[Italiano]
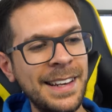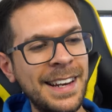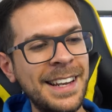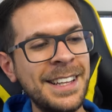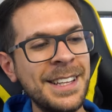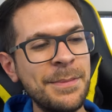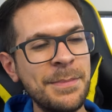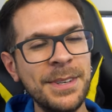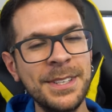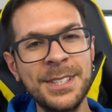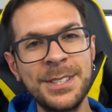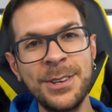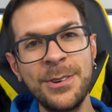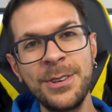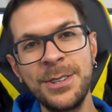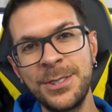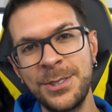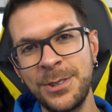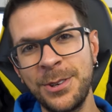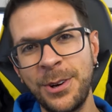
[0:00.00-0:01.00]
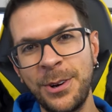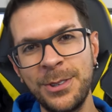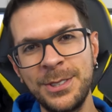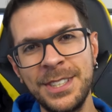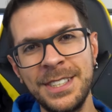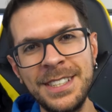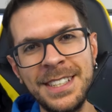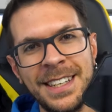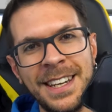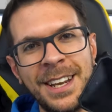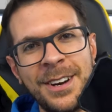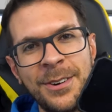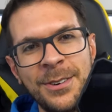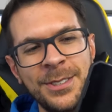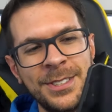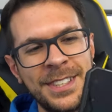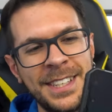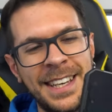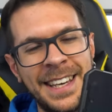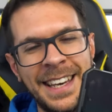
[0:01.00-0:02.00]
le dimensioni sono così
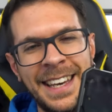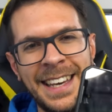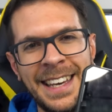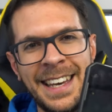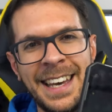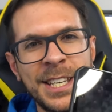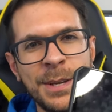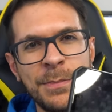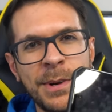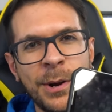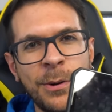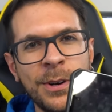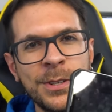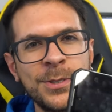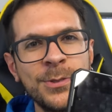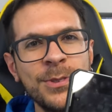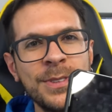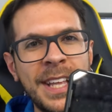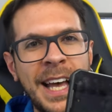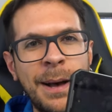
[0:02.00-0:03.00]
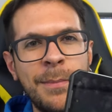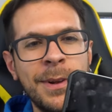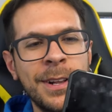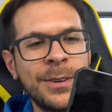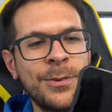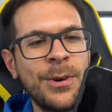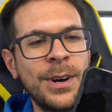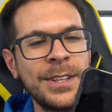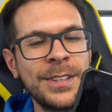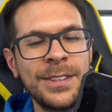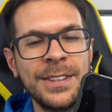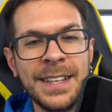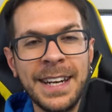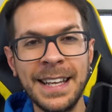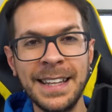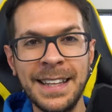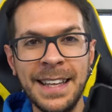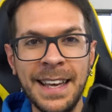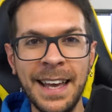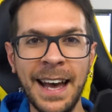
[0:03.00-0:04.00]
generose e sembra quasi un tablet quando
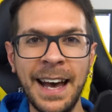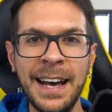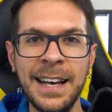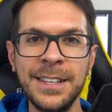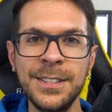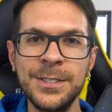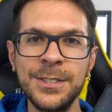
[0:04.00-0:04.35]
andrete a